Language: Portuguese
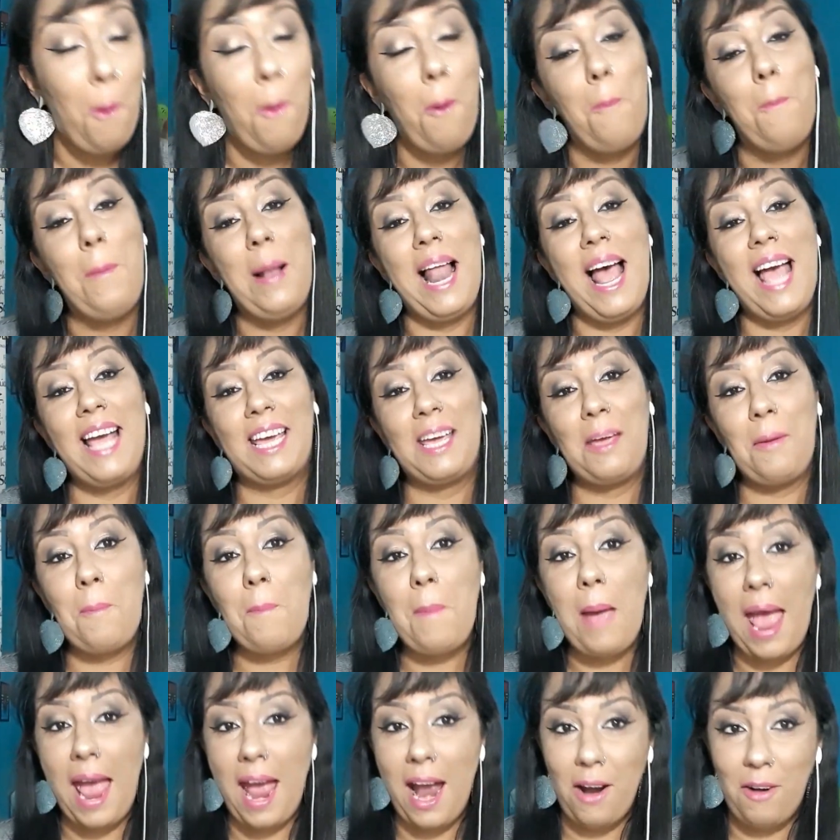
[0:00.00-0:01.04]
o
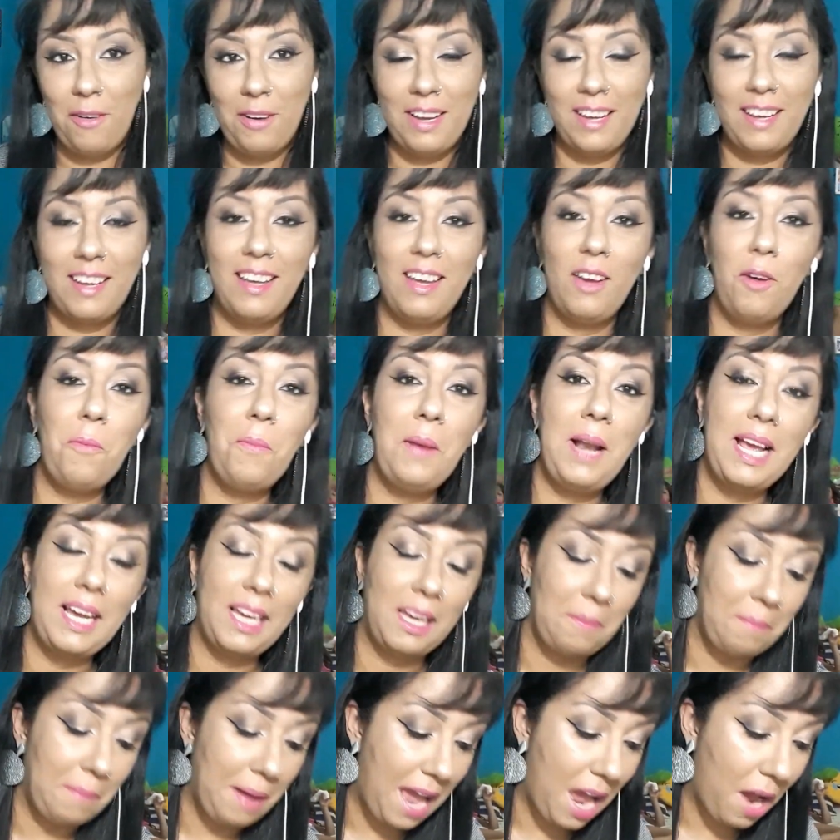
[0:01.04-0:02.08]
Blackberry, que o
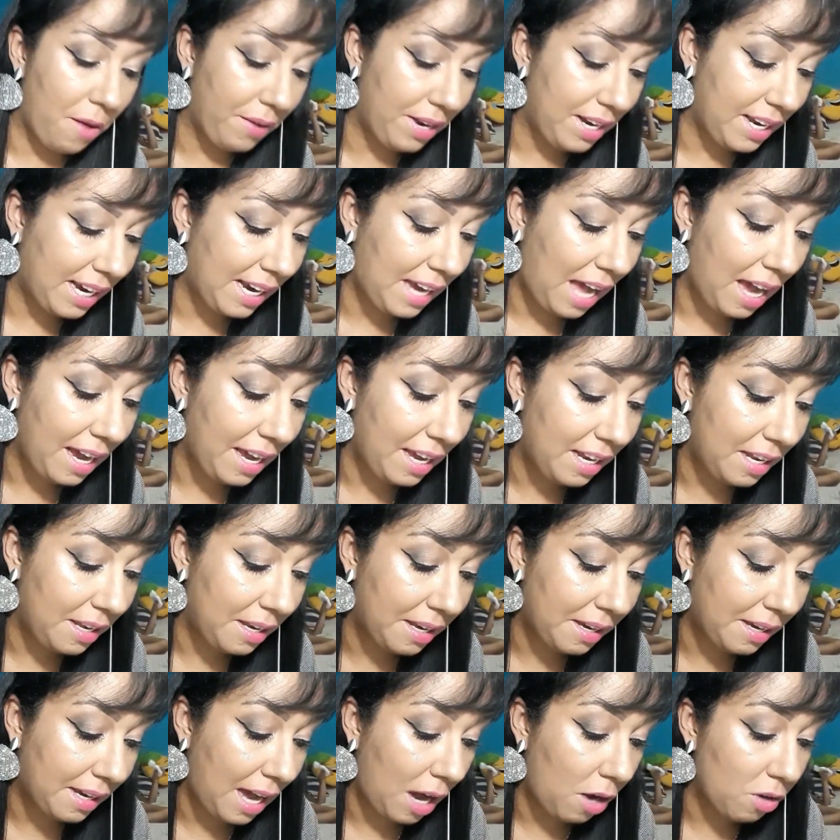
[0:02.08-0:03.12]
Blackberry ele,
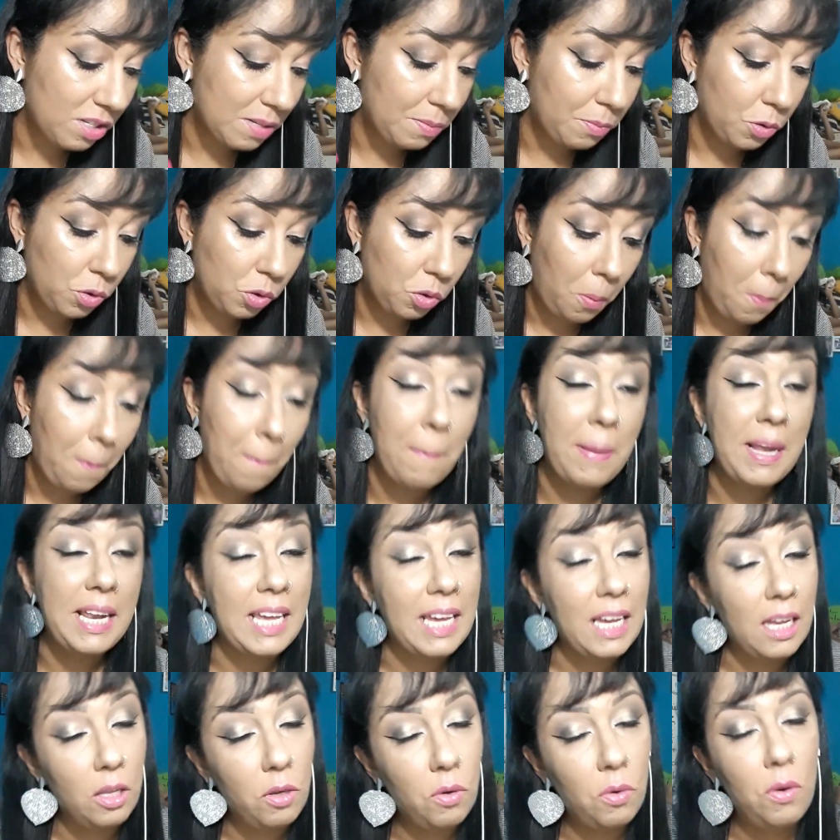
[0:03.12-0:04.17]
ele causa muito
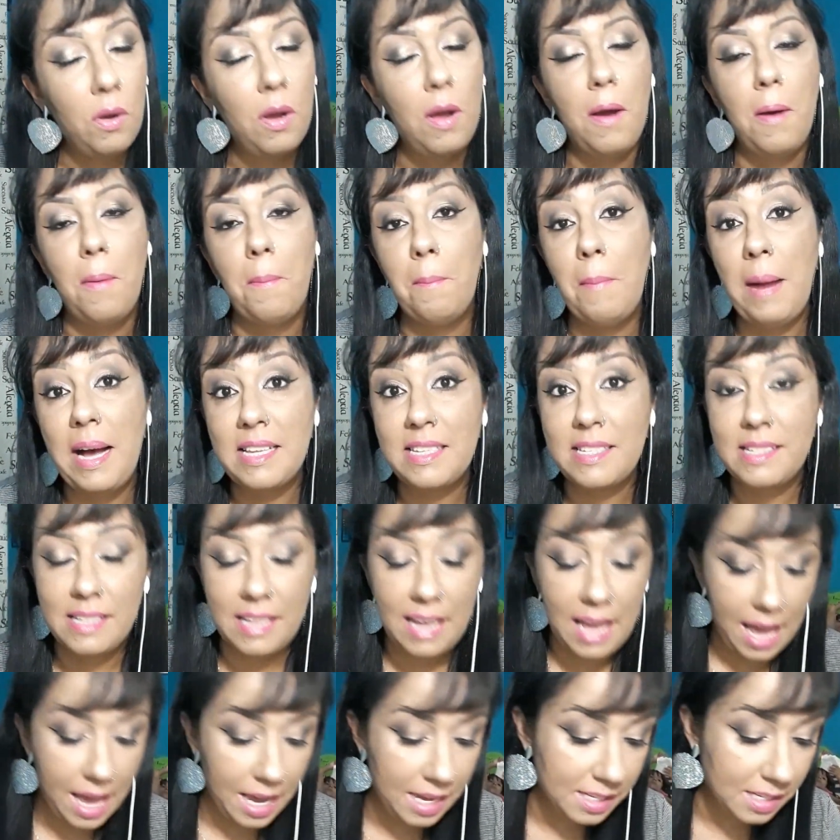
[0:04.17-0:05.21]
brilho,
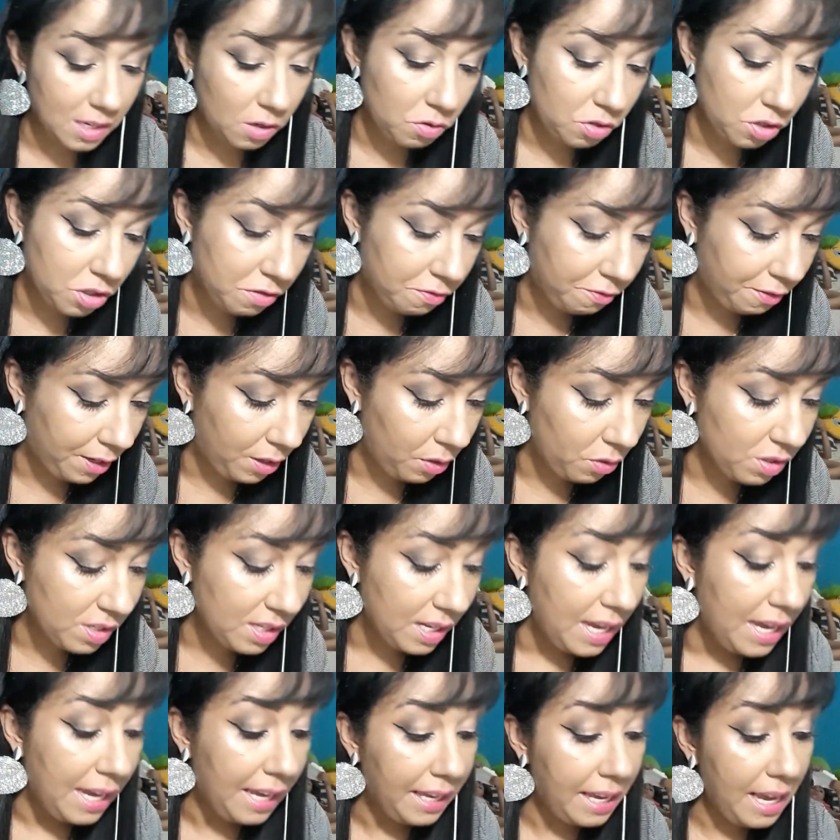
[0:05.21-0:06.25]
maciez aos fios
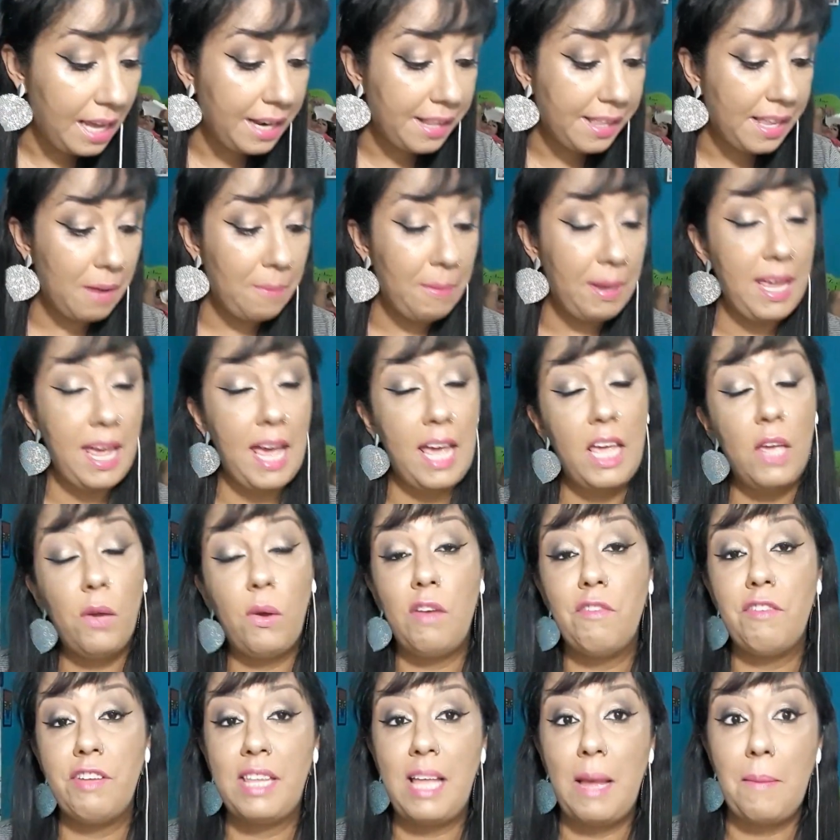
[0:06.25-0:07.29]
e ele também é rico
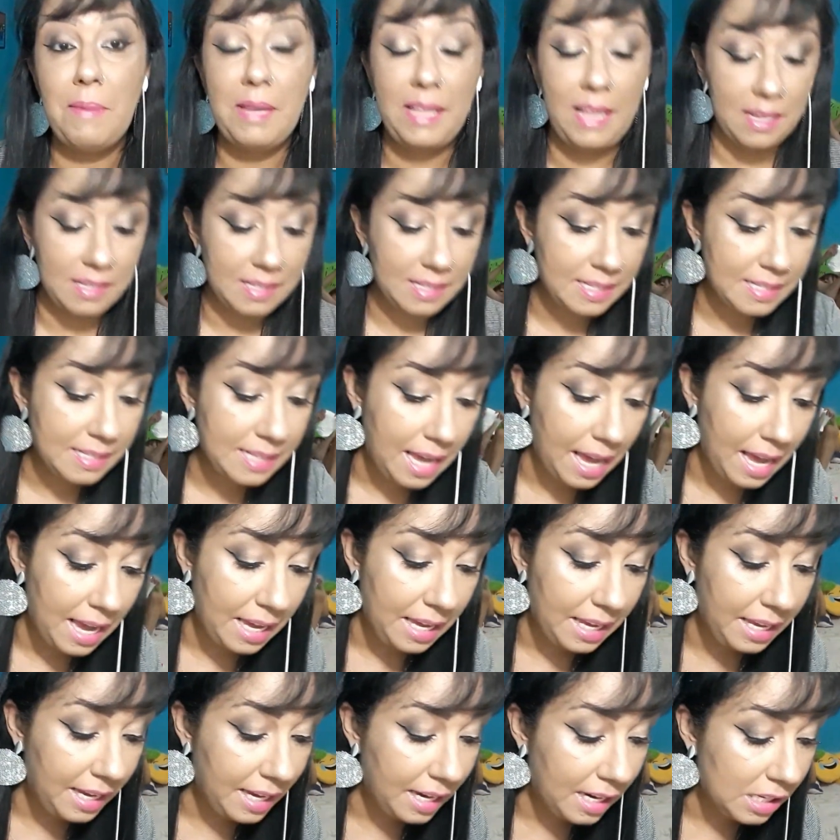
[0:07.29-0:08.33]
em vitamina C
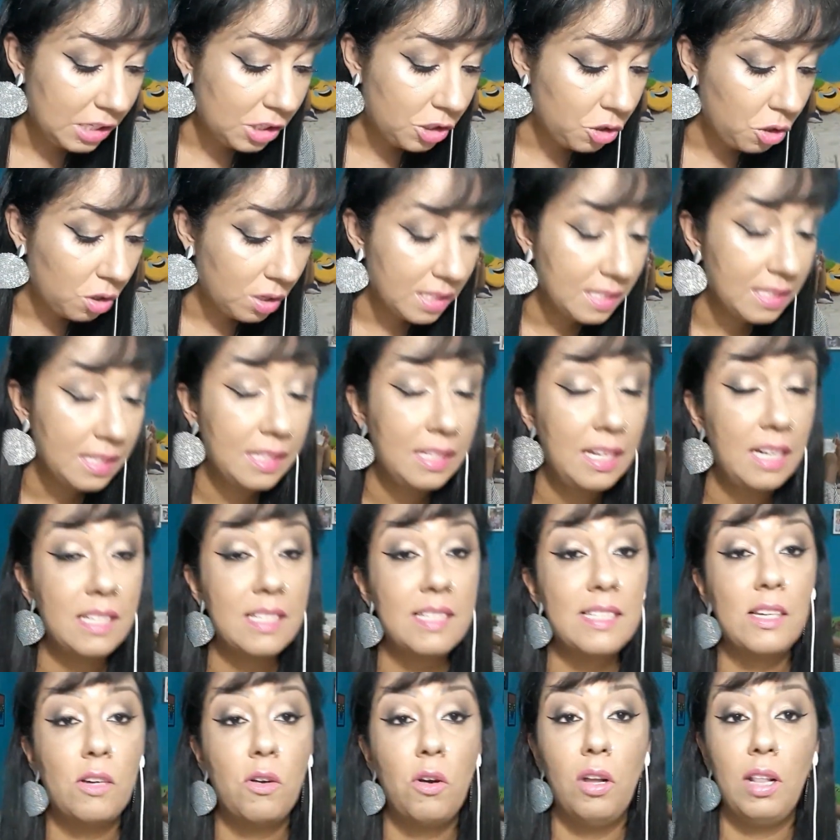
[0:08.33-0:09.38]
e
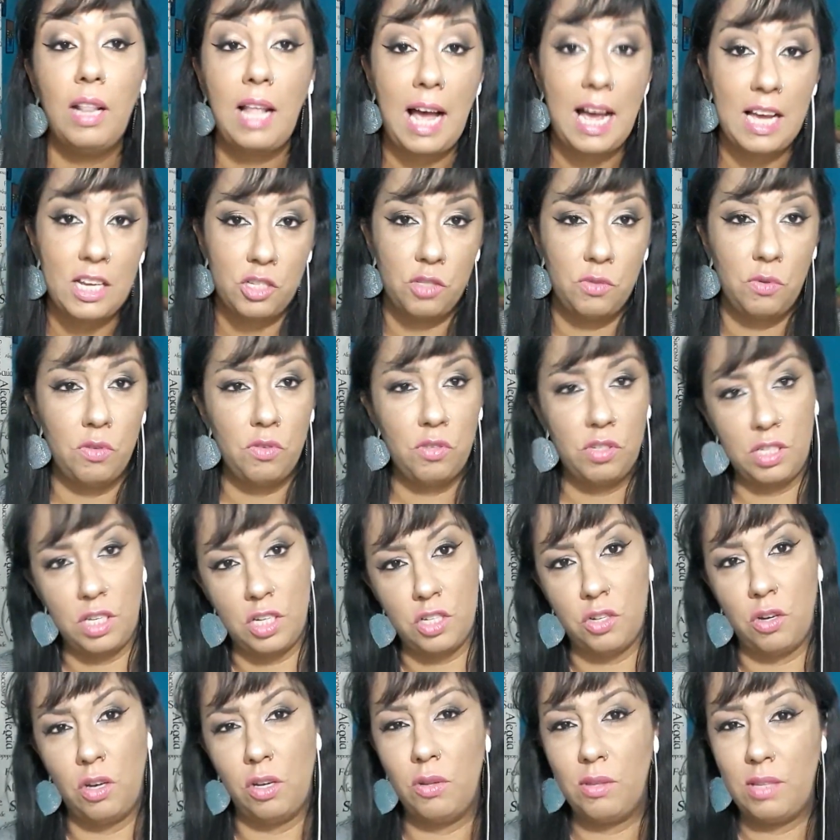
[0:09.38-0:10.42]
antioxidantes e colágeno, ou
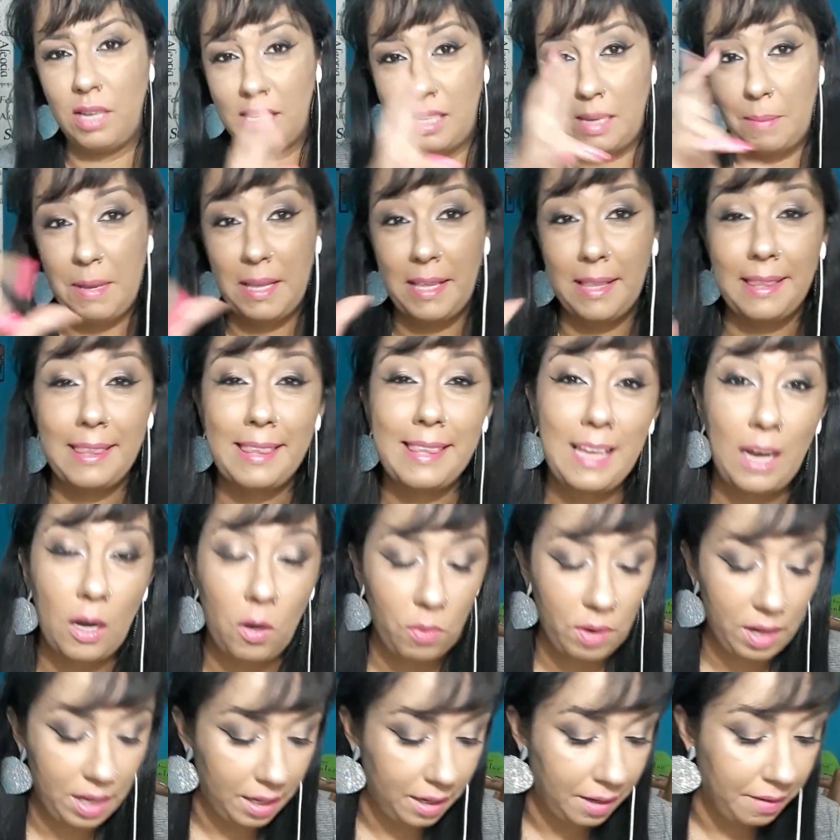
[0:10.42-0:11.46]
seja, olha o
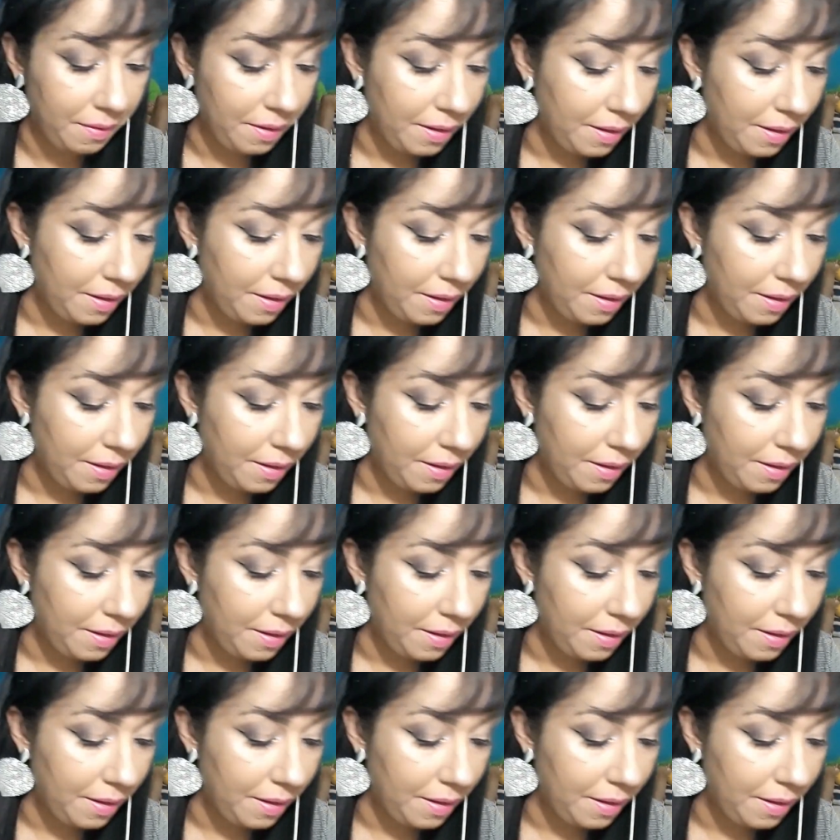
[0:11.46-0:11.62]
tratamentão aí,